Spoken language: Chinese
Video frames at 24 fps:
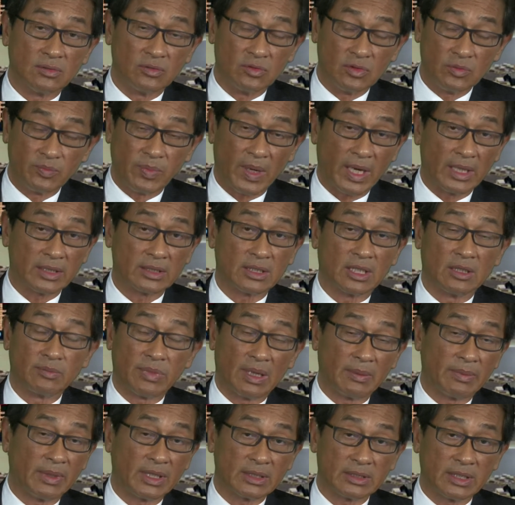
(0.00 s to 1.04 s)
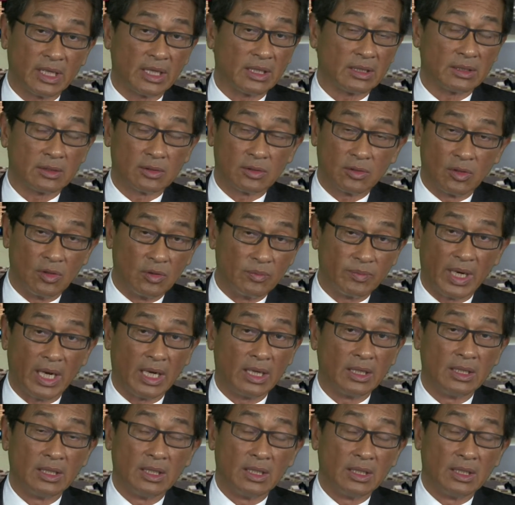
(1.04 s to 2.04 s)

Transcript: 五百到八百点，恐怕